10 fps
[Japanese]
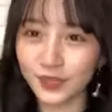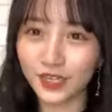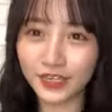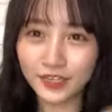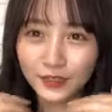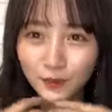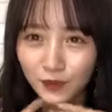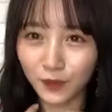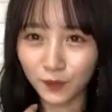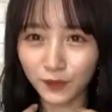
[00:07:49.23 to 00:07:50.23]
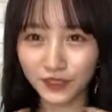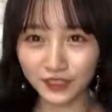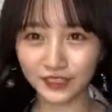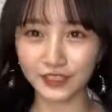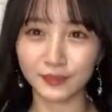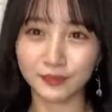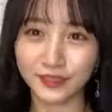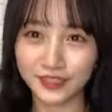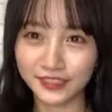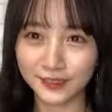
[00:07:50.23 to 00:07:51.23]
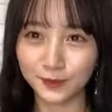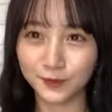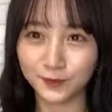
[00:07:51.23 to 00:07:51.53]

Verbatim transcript: 書かないとね覚えれないタイプなんですよ